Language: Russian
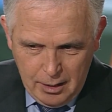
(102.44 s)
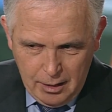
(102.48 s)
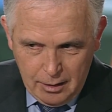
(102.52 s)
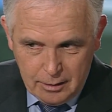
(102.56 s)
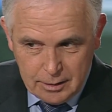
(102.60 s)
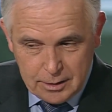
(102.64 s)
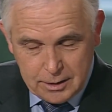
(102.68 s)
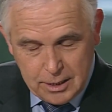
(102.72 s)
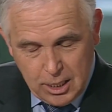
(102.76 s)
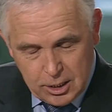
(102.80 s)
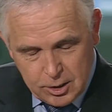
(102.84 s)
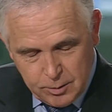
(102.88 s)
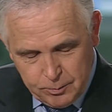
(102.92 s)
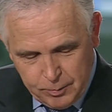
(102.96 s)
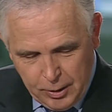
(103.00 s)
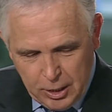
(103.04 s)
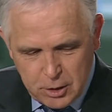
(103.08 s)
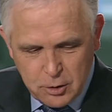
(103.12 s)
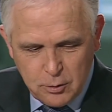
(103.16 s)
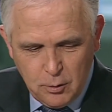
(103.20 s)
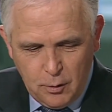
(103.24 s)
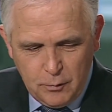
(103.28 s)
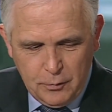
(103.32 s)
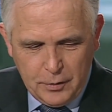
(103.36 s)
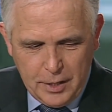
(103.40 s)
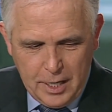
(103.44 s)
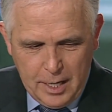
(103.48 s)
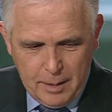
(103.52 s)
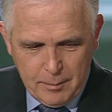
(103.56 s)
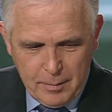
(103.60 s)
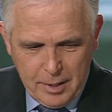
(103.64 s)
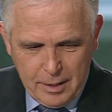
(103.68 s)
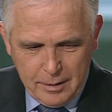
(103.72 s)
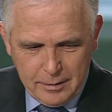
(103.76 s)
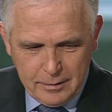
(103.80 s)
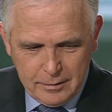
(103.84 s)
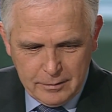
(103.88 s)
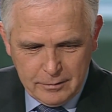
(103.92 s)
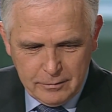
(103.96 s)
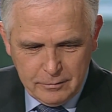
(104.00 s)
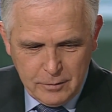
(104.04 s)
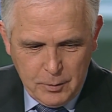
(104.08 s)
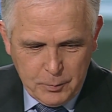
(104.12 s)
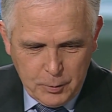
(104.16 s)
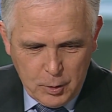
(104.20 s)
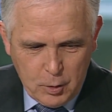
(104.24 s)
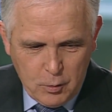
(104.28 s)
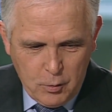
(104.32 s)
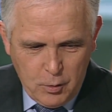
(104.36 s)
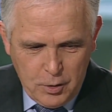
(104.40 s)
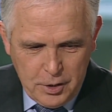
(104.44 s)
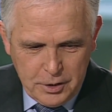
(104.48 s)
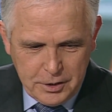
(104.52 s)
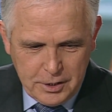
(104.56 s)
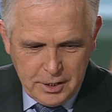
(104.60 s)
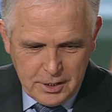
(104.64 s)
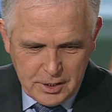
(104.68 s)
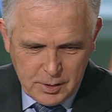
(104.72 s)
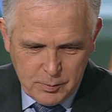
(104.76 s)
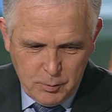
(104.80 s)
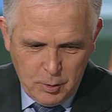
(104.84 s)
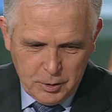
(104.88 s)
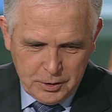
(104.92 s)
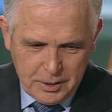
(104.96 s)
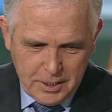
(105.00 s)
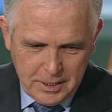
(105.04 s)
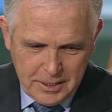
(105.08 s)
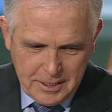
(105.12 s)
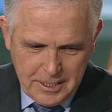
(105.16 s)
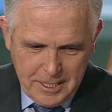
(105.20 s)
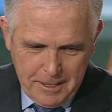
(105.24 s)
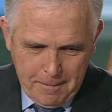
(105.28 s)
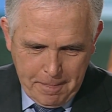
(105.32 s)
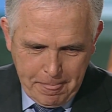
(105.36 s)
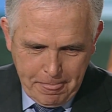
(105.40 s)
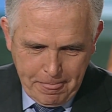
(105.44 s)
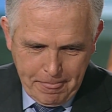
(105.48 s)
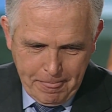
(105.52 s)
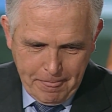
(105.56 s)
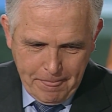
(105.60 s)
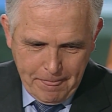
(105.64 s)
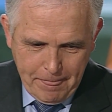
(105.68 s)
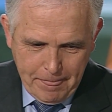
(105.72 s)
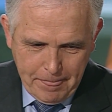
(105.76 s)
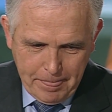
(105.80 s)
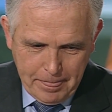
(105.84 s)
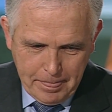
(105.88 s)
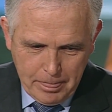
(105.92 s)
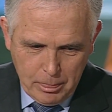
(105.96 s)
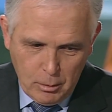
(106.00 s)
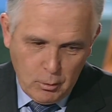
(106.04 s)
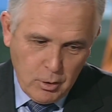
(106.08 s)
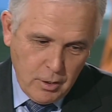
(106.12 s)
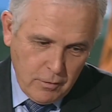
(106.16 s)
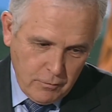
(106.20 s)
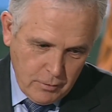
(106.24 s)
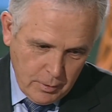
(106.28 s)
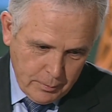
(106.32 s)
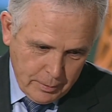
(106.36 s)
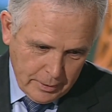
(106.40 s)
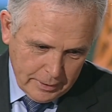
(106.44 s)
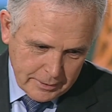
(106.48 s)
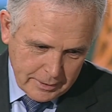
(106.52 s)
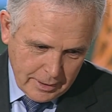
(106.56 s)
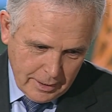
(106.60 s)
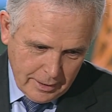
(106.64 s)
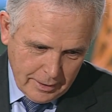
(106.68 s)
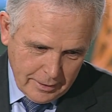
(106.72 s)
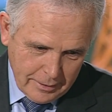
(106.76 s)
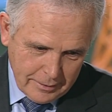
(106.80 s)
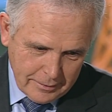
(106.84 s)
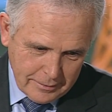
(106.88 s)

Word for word: скажем, прошло время, вы приходите и смотрите, ну не выполнили.